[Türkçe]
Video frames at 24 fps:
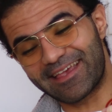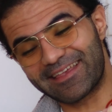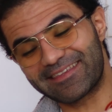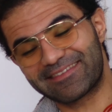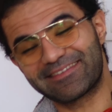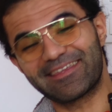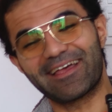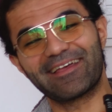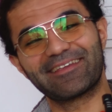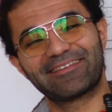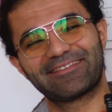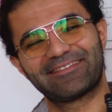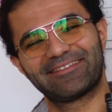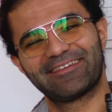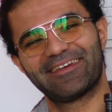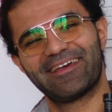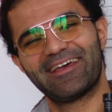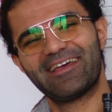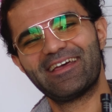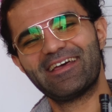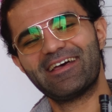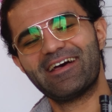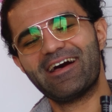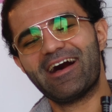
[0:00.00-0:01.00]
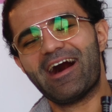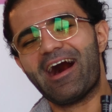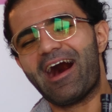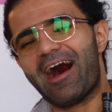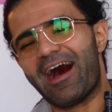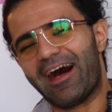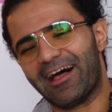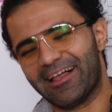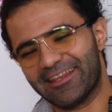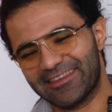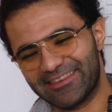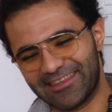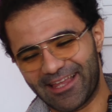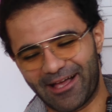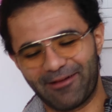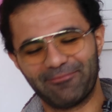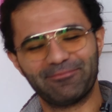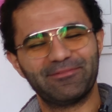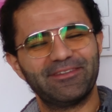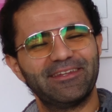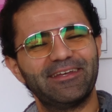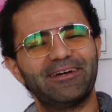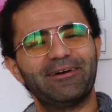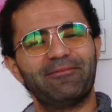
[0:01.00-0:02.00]
esas
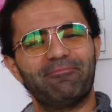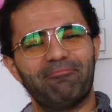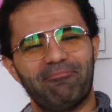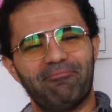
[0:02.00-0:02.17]
anlamlı,